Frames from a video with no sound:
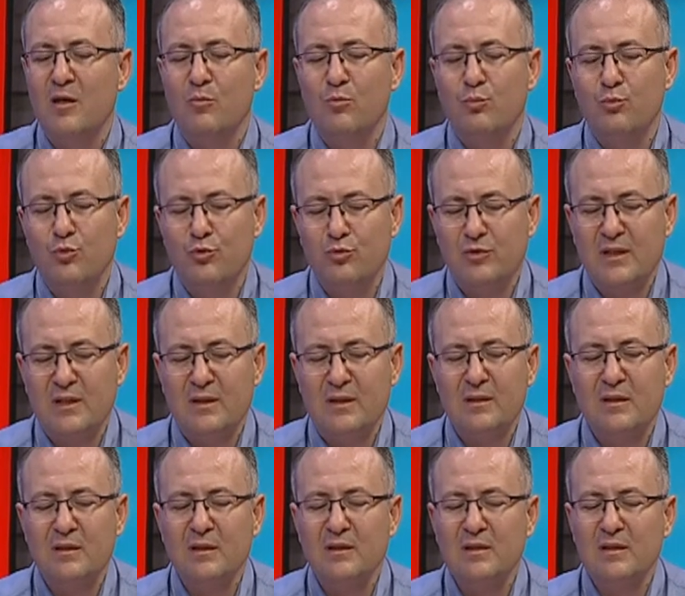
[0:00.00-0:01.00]
Burada
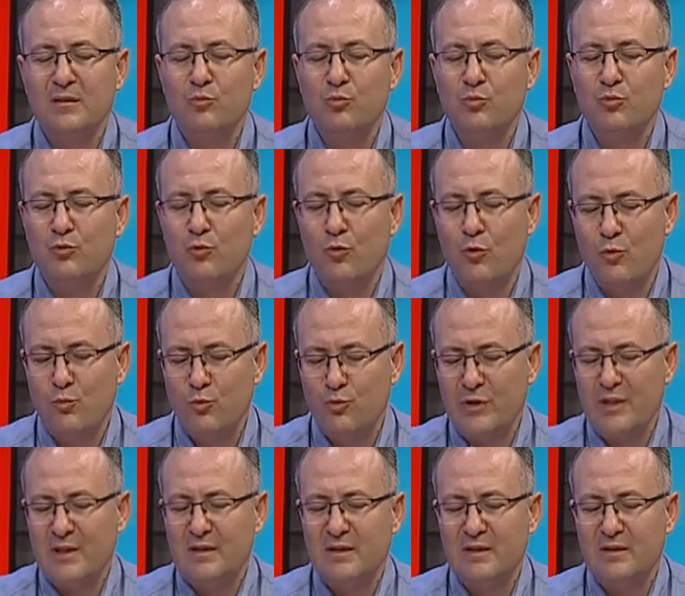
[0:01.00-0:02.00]
hani bu
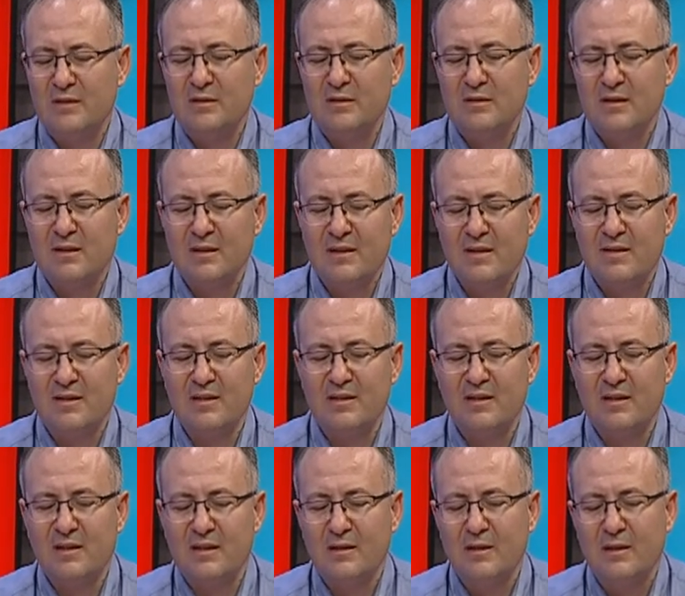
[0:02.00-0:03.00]
omurgaların
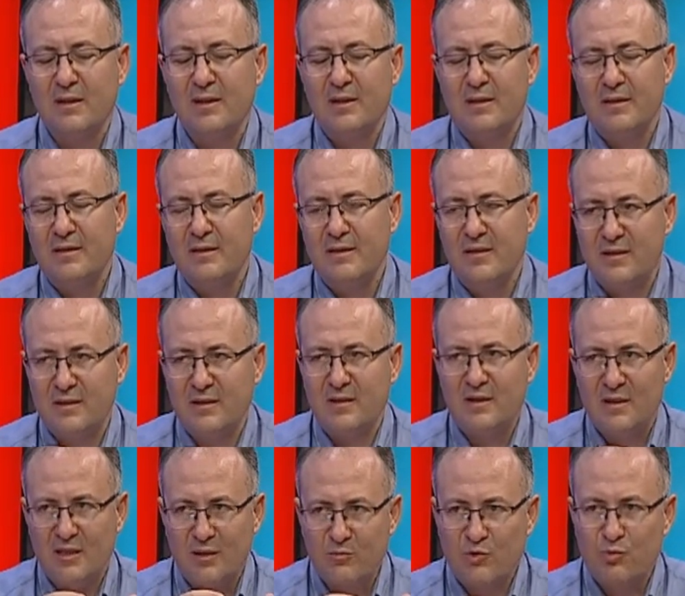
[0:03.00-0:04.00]
arasında Disk
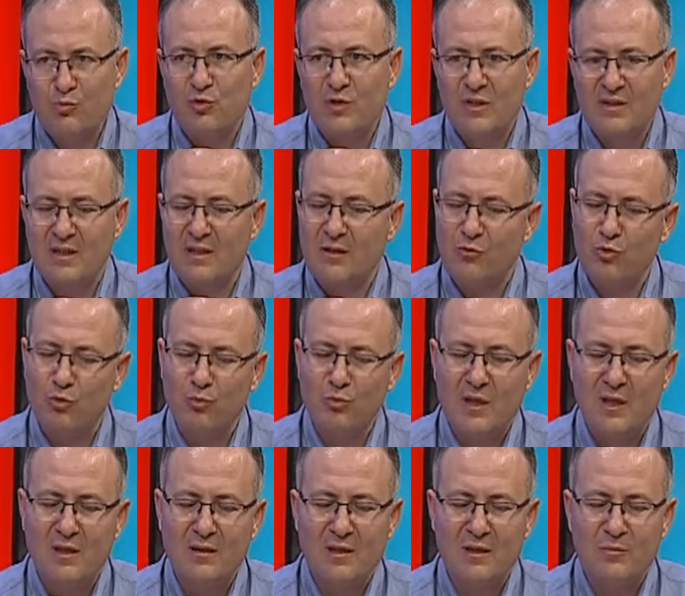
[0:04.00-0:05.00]
dediğimiz burası
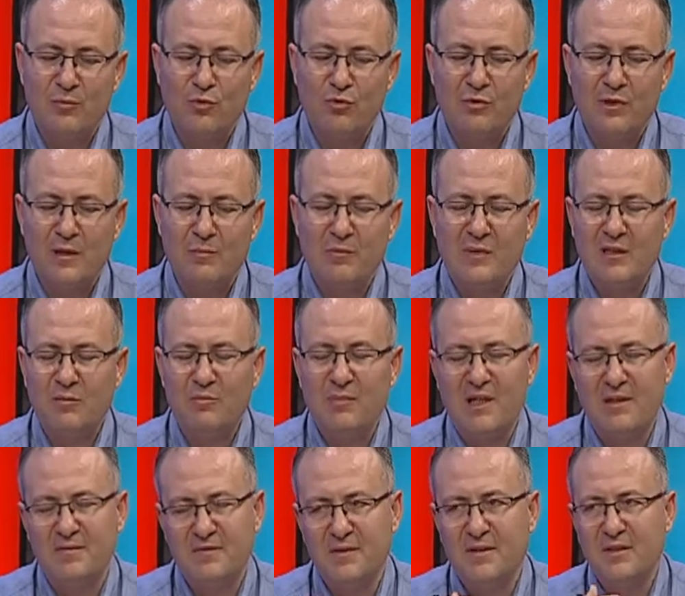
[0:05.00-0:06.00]
anatomik anlamda önemli. Hani
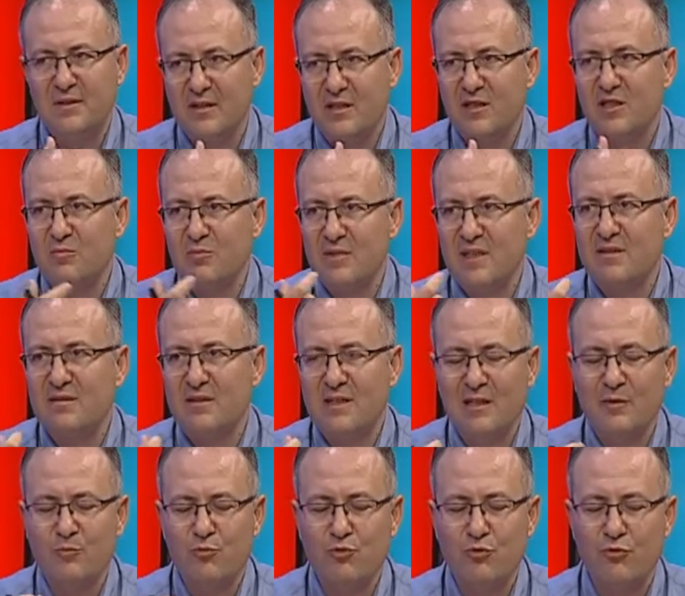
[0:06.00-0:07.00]
bel fıtığını şimdi
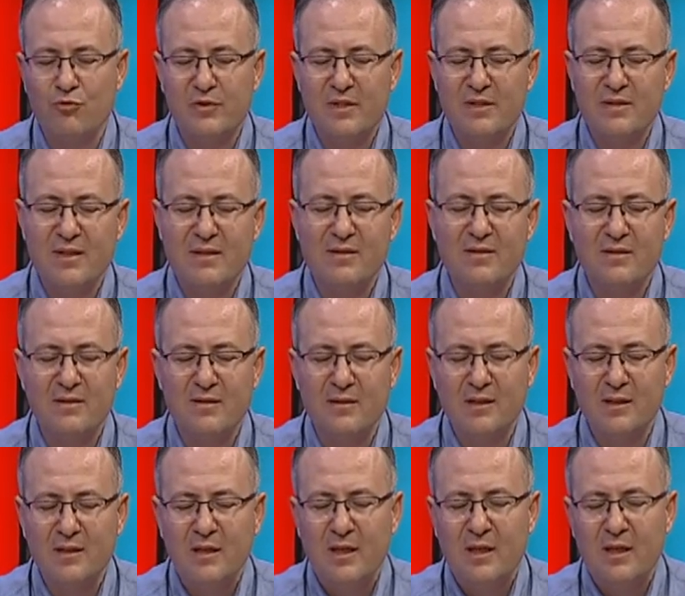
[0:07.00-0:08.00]
izah etmiş olacağız
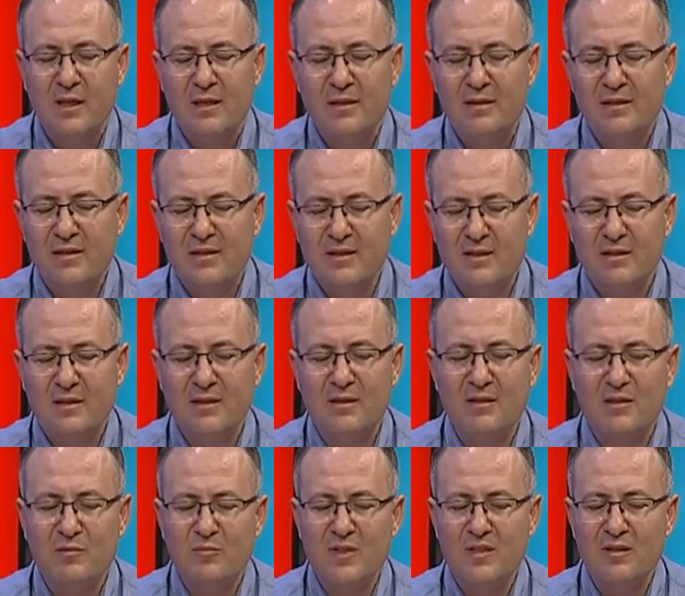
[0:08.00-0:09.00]
aslında. Disk
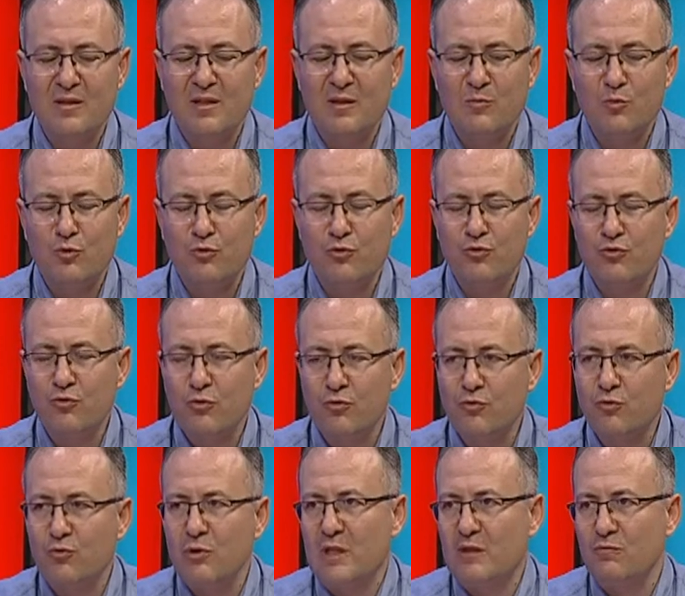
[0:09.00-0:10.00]
dediğimiz amortisör
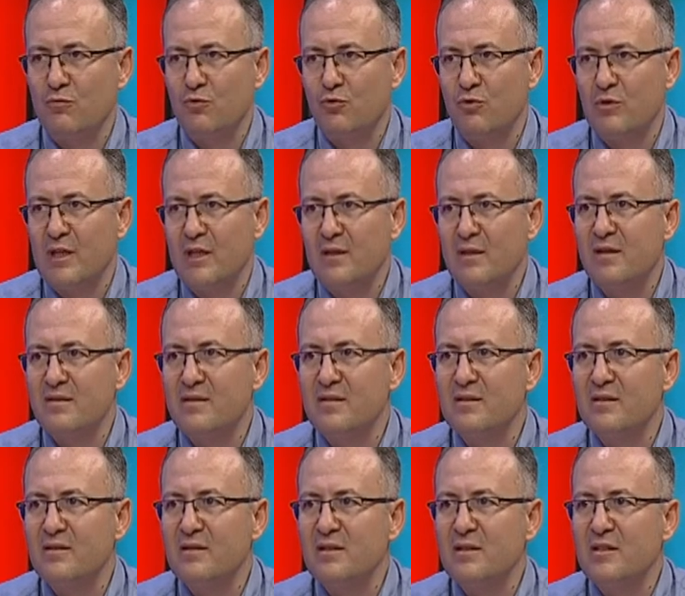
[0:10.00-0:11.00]
görevi gören
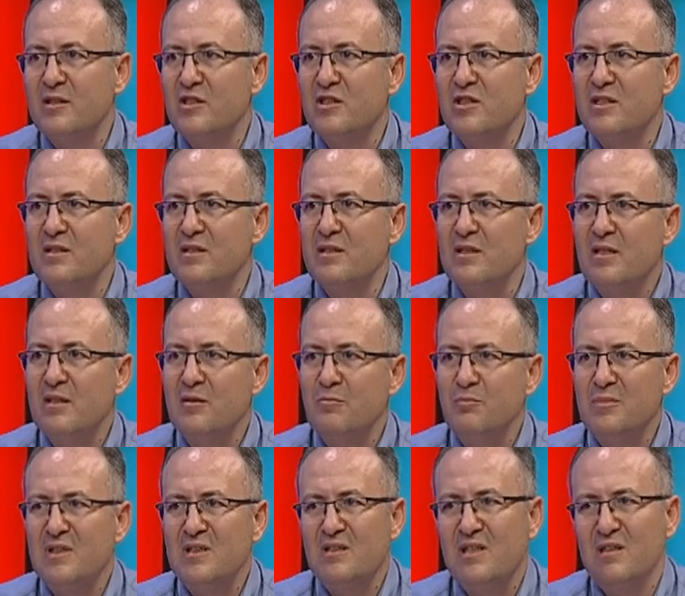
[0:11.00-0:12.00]
aslında içi
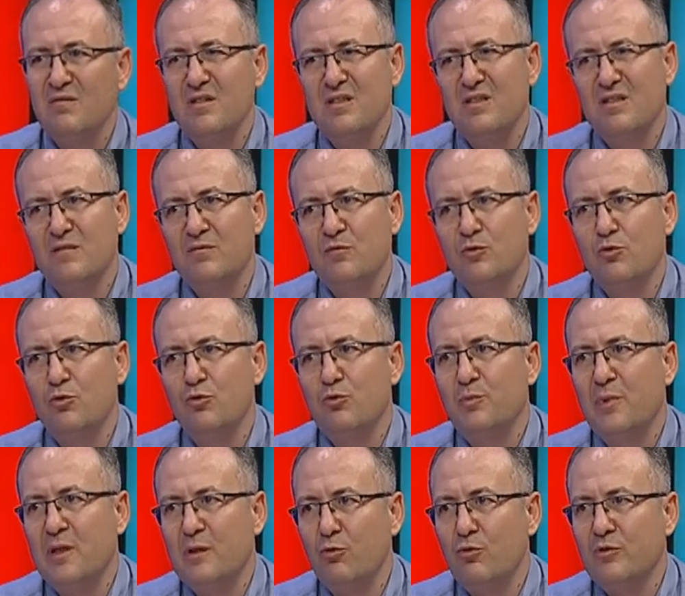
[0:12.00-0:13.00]
bir nevi sıvı
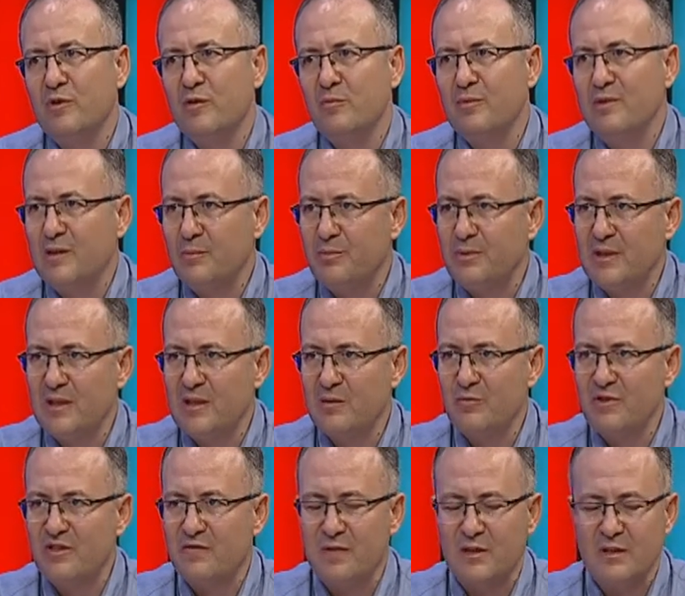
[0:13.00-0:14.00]
dolu balon gibi
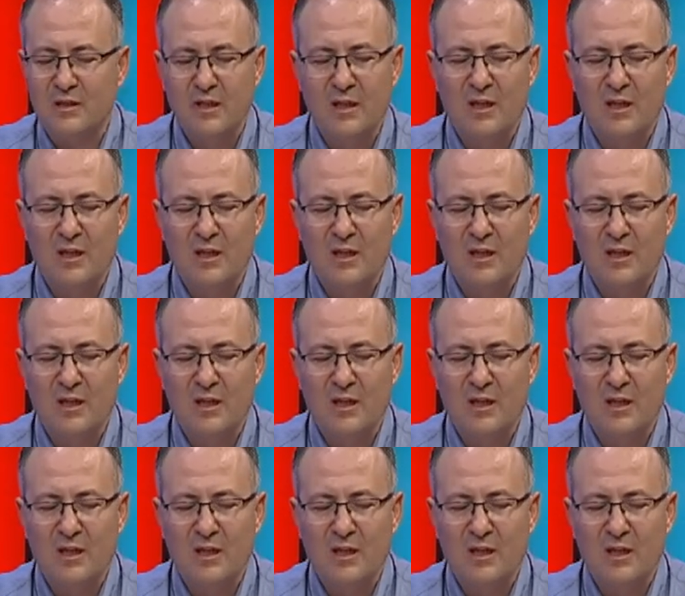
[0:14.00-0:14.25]
yapılarımız var.